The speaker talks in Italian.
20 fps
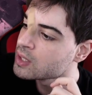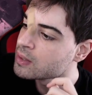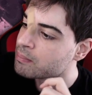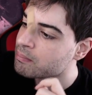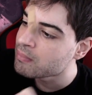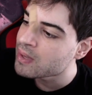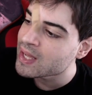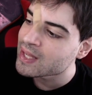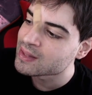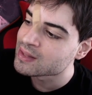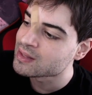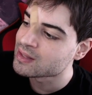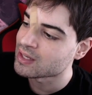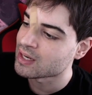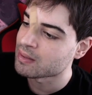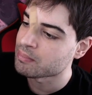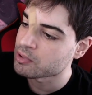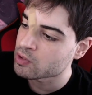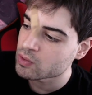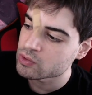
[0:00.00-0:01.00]

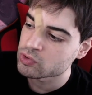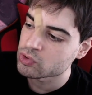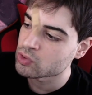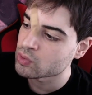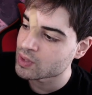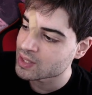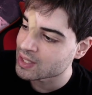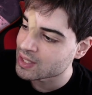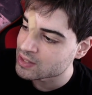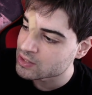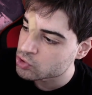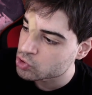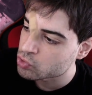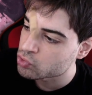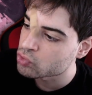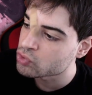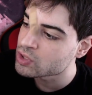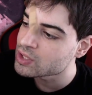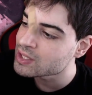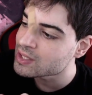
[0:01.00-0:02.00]
mentre per quanto riguarda la
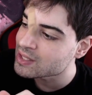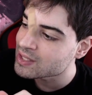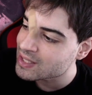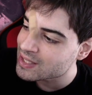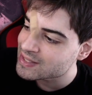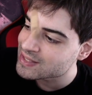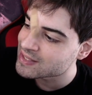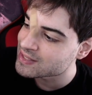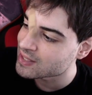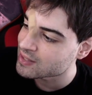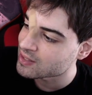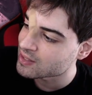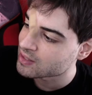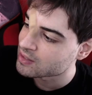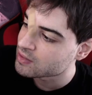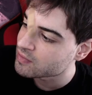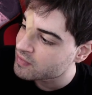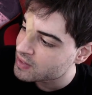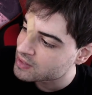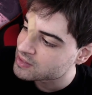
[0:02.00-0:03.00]
18 key resist attack e
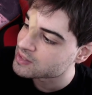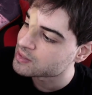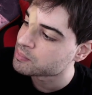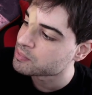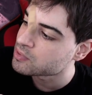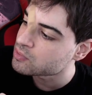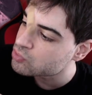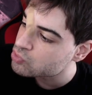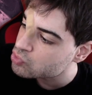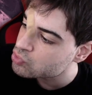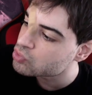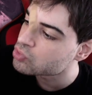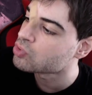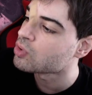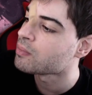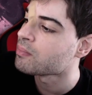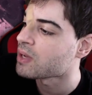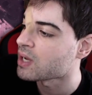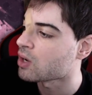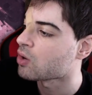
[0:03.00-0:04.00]
defense per un turno
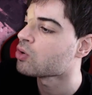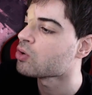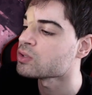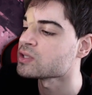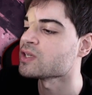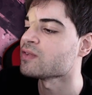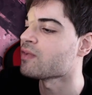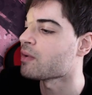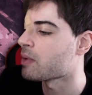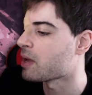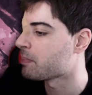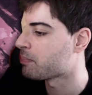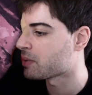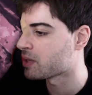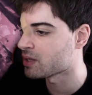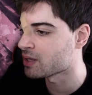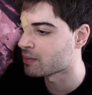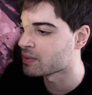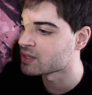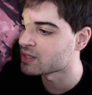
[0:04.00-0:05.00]
e mega colossal vabbè
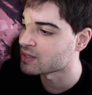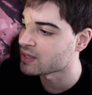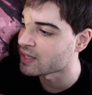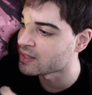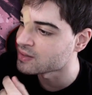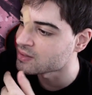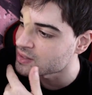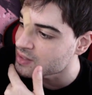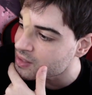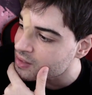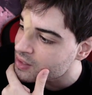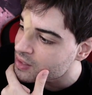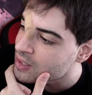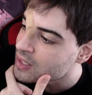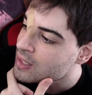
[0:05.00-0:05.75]
praticamente identiche